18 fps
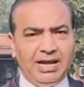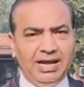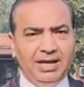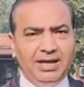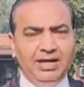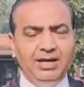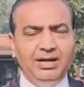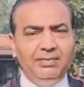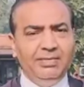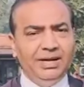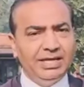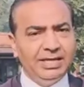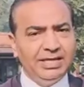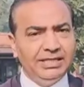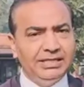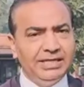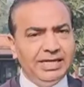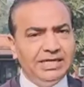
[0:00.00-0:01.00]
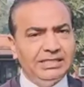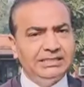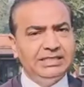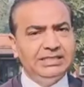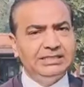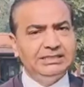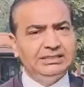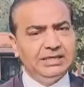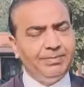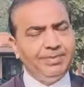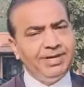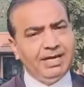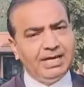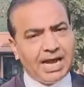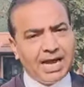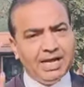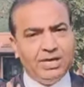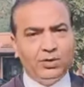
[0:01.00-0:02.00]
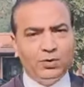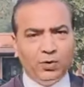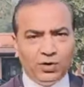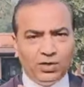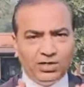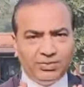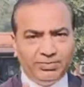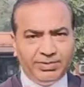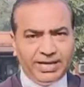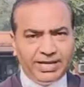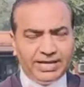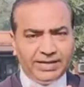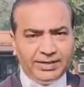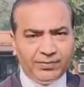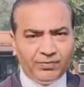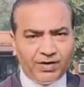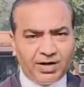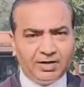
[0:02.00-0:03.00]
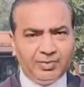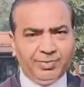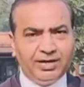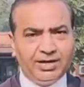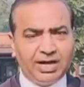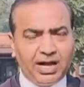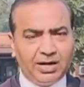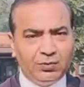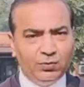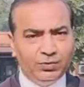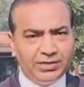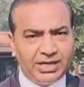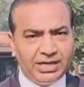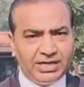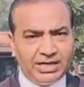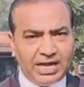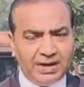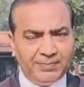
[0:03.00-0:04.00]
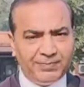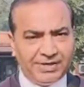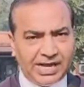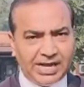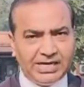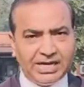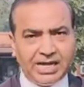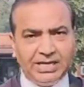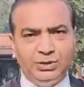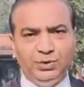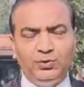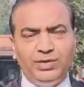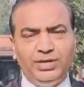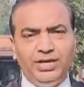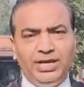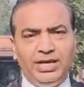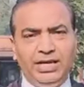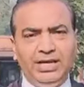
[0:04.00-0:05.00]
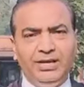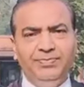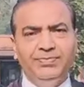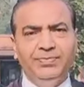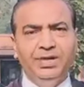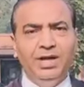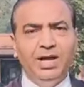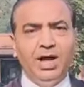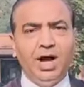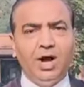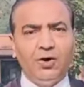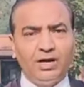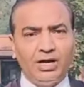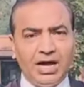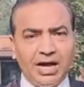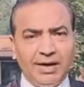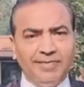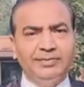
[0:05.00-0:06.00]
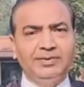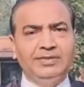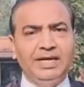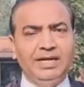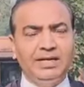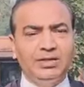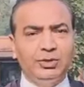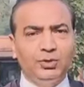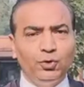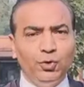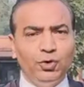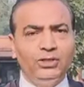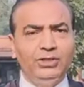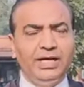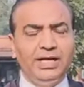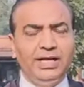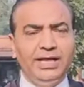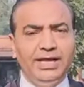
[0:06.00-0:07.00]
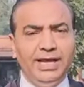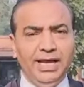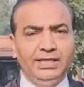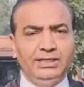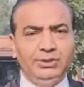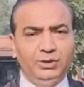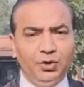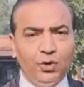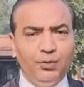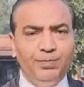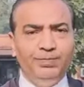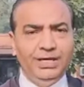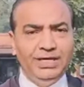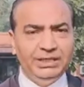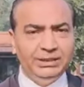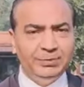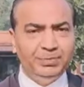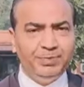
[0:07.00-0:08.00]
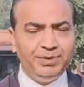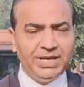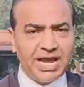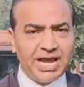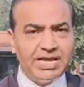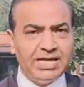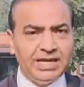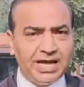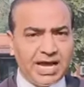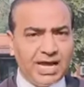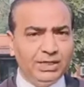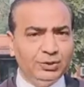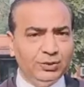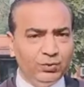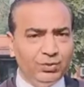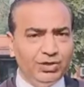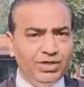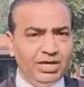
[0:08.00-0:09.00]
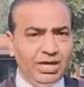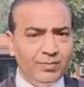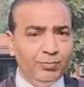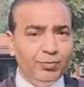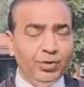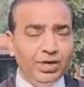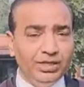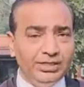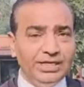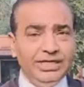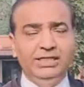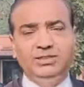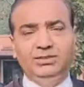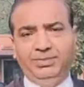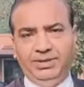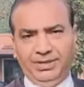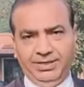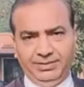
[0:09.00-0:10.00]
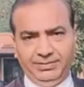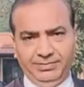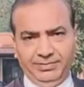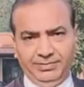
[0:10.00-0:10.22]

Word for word: है बल्कि देश की सभी हाई कोर्ट में वक्फ कानून के खिलाफ पीआईएल आ चुकी हैं और अब तक टोटल 120 पीआईएल आ चुकी हैं पूरे देश में